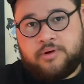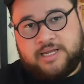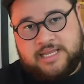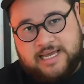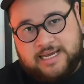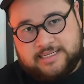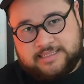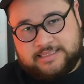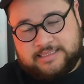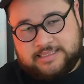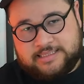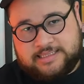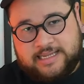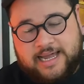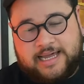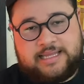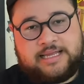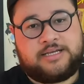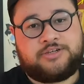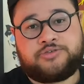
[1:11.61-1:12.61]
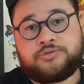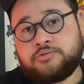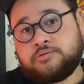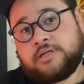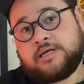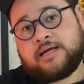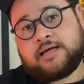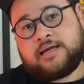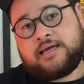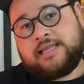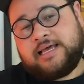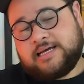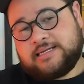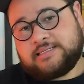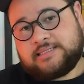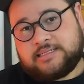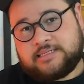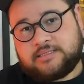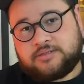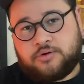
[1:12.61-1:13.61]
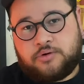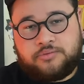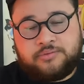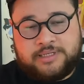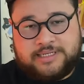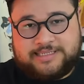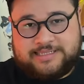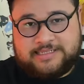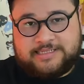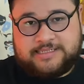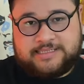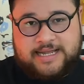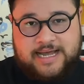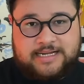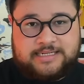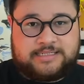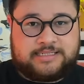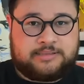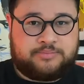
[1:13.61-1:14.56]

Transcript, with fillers: crianças. Ela ajuda crianças com necessidades